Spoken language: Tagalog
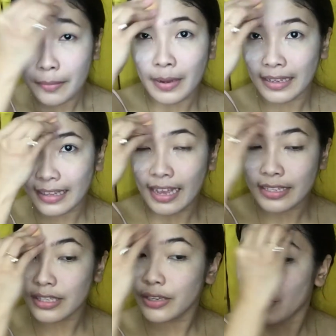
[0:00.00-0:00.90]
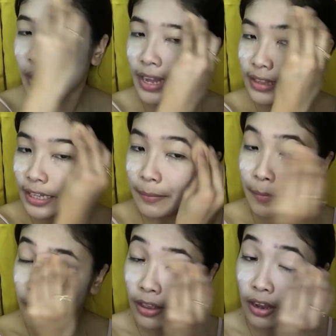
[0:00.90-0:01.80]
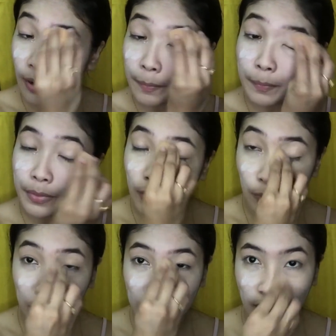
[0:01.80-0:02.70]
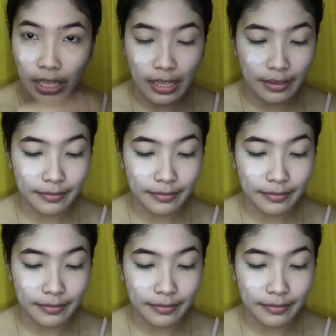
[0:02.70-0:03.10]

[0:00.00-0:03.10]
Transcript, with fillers: maglast yung ating makeup the whole day.